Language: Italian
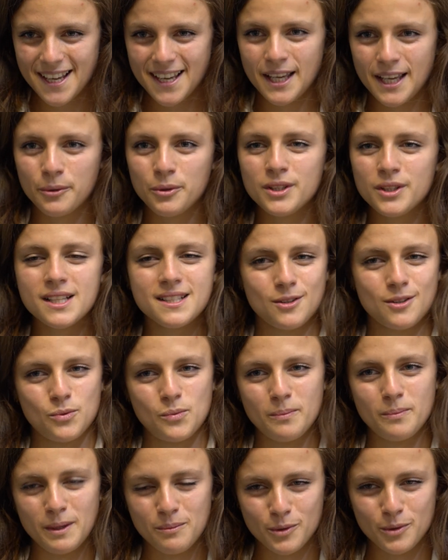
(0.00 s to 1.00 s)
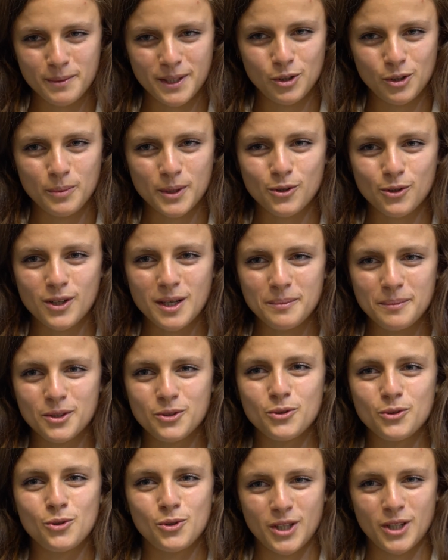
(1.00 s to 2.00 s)
E quindi è stato un bel momento perché ho
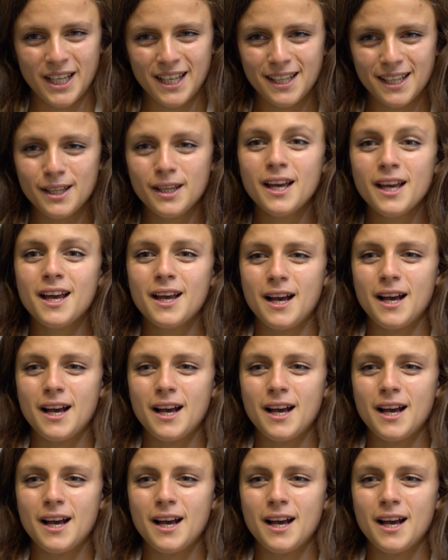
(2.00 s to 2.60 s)
capito, ok,